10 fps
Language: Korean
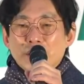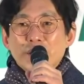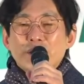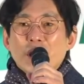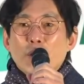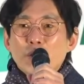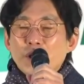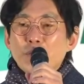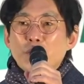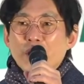그래서 제가
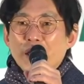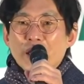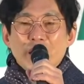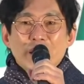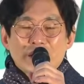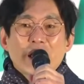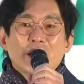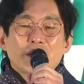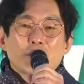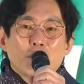오늘 여러분께 세
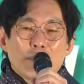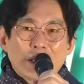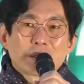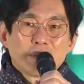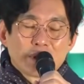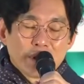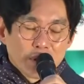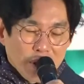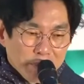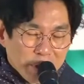가지 정도 말씀을
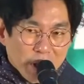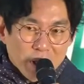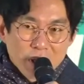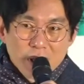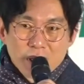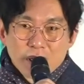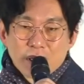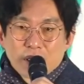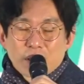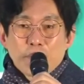드리려고 합니다.
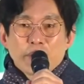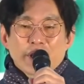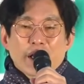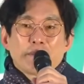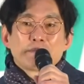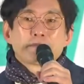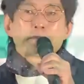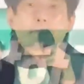첫 번째,